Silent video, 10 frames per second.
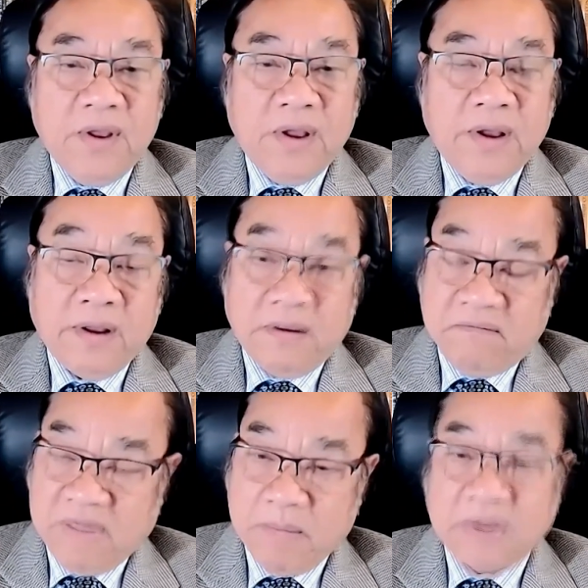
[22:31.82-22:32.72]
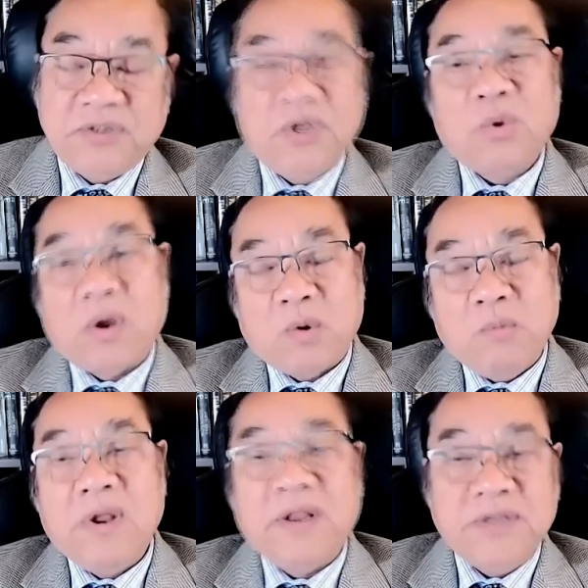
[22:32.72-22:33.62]
uh, về mặt chiến thuật cũng
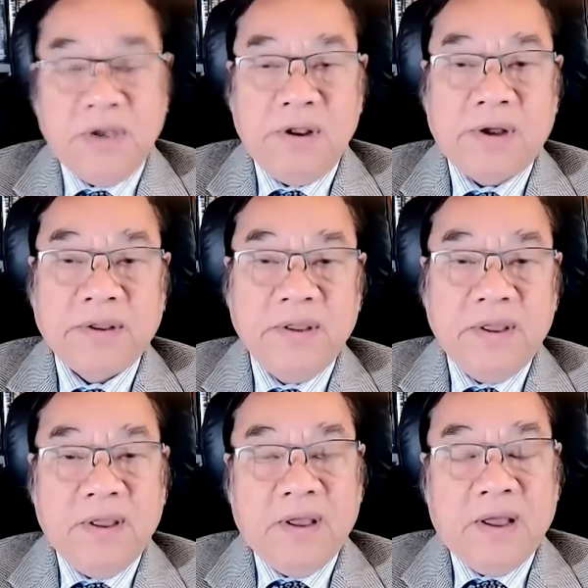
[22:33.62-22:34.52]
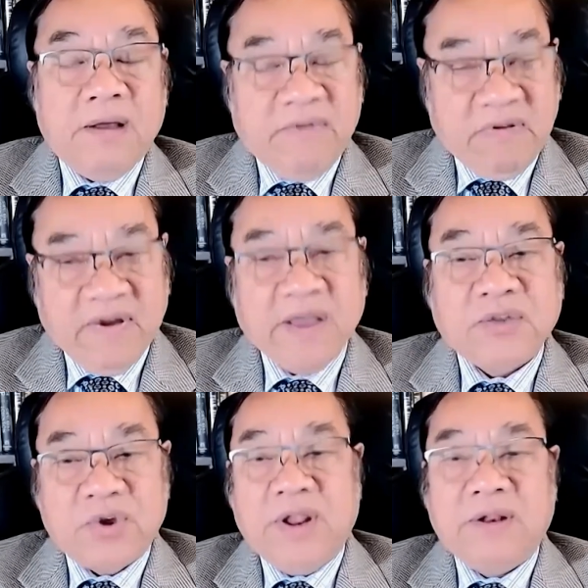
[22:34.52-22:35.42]
như là chiến lược uh, vì vậy
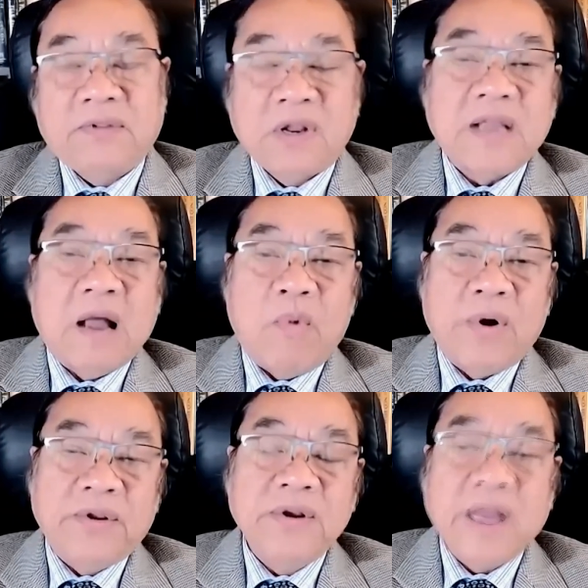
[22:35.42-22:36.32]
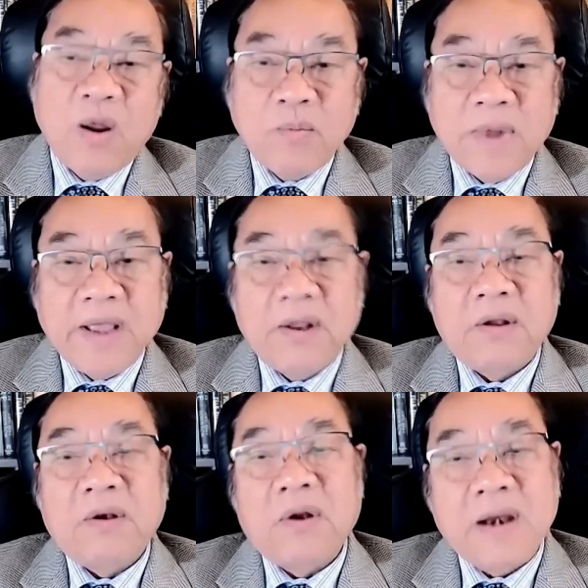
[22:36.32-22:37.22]
cho nên tất cả mọi thứ ngày hôm nay đó
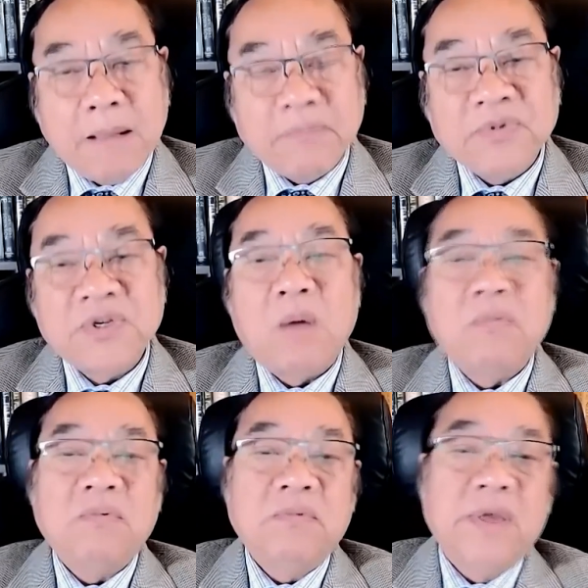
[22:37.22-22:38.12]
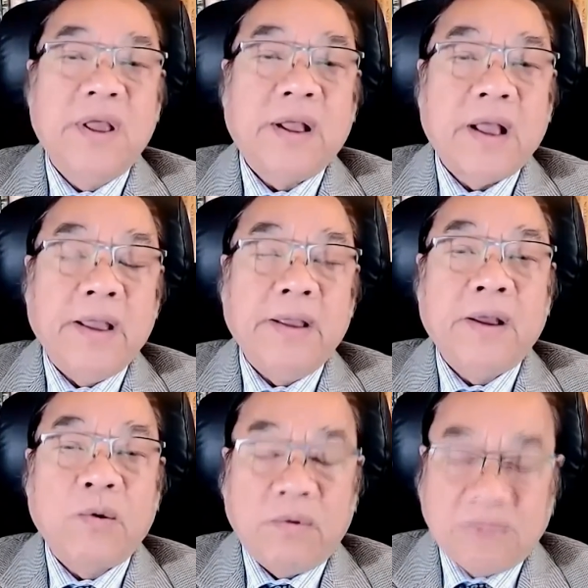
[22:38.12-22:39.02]
nó nằm trong cái
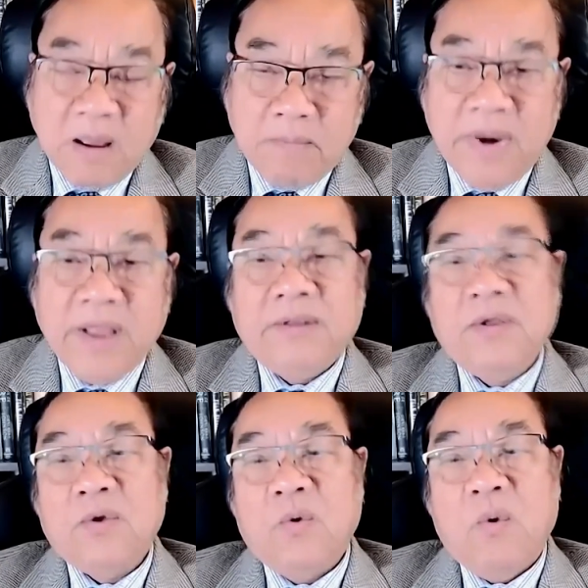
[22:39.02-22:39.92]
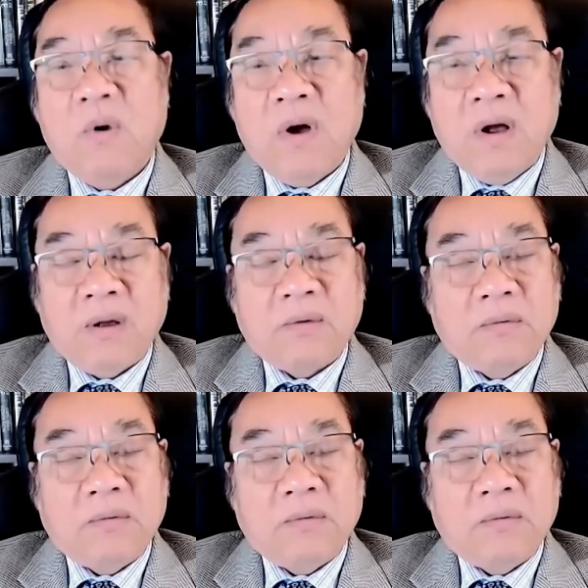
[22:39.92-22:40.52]
thẩm định của